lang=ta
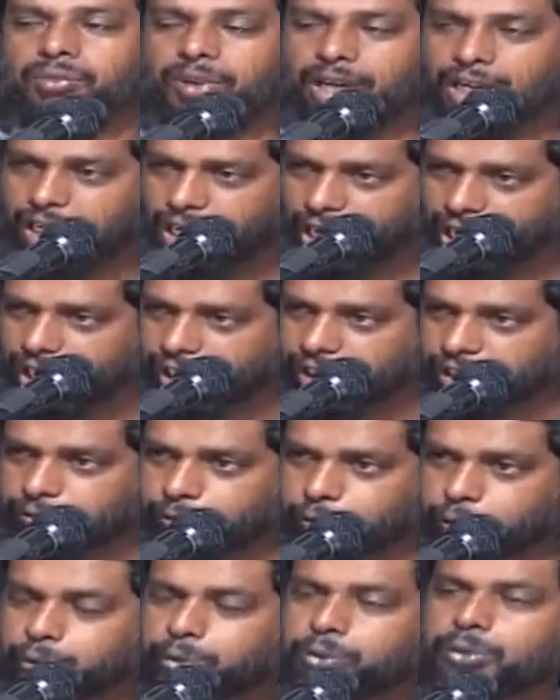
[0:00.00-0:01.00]
வ
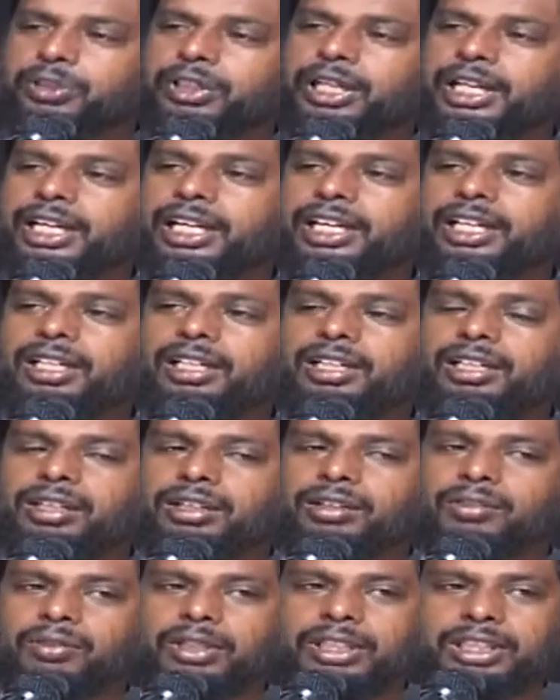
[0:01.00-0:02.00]
ஹாலிஃபு ஹுன்ன
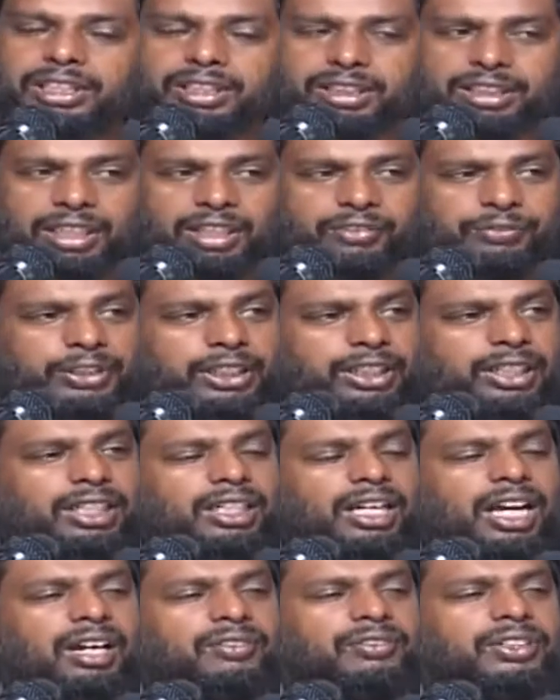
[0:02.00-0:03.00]
வ இன்ன ஃபி
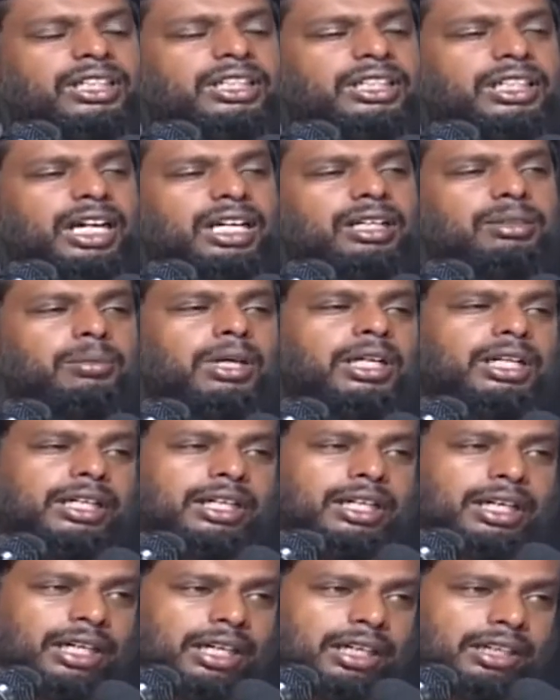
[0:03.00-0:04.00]
ஹிலாஃபின் அல்
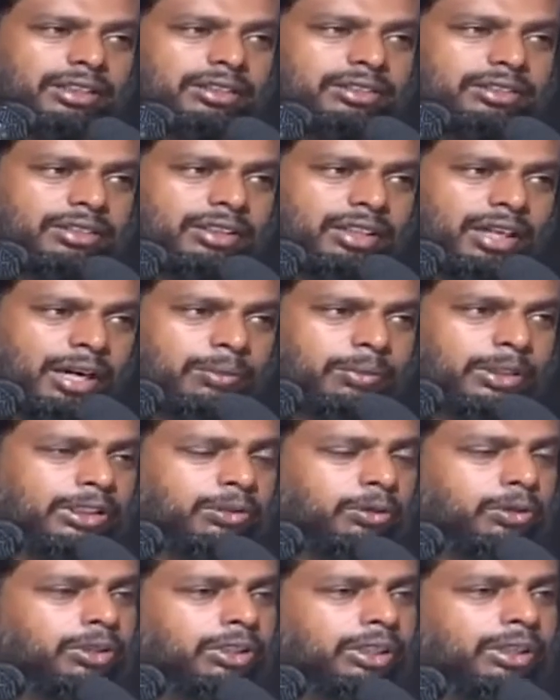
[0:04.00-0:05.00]
பரக்கா
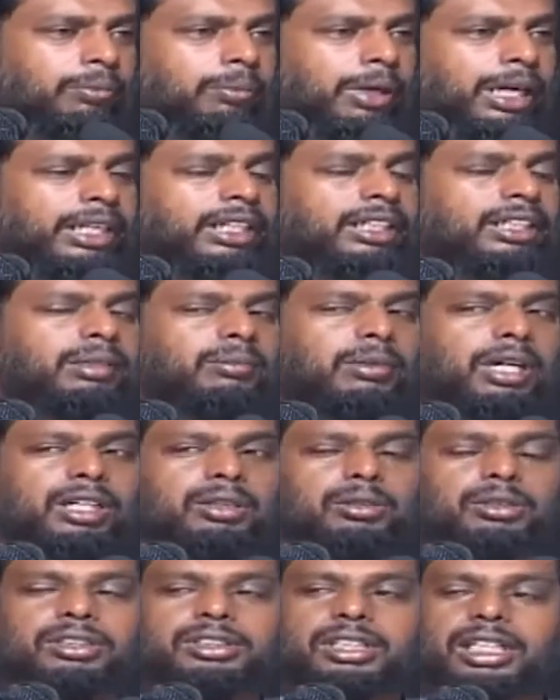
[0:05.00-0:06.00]
அப்படின்னு ஒரு பலகீனமான
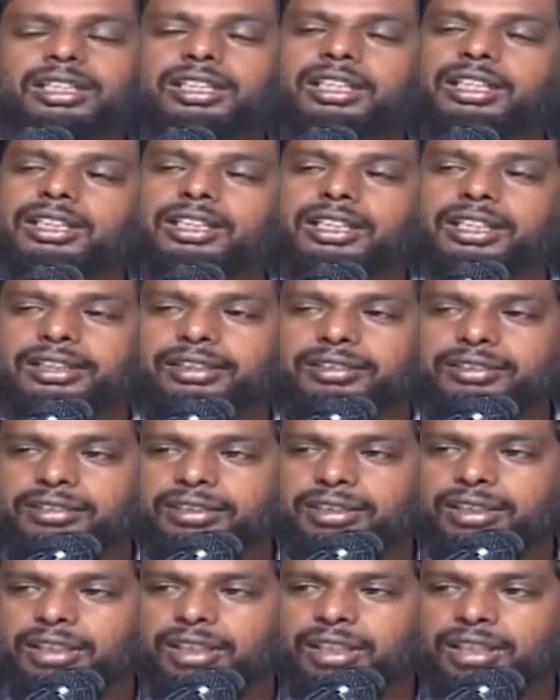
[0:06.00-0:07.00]
ஒரு செய்தி இருக்கிறது
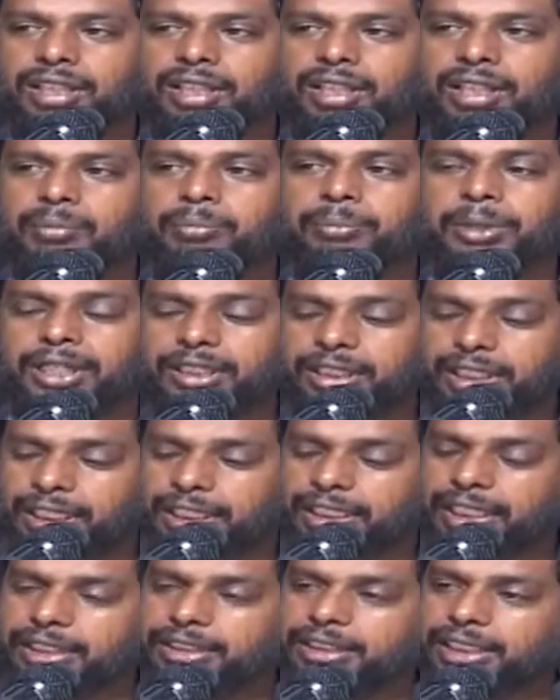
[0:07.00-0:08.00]

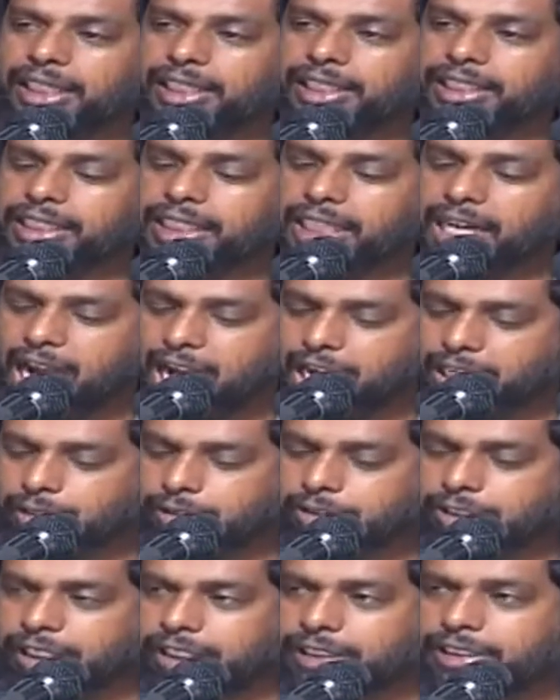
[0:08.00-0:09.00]
பெண்களிடத்திலே நீங்கள்
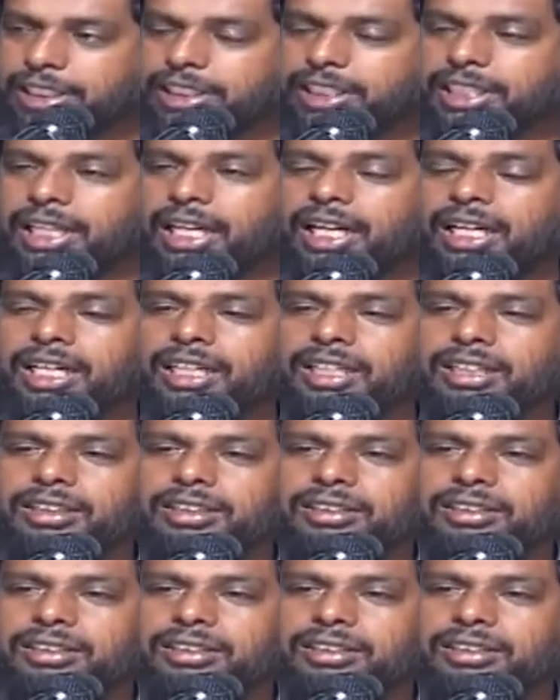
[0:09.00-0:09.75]
ஆலோசனை செய்யுங்கள்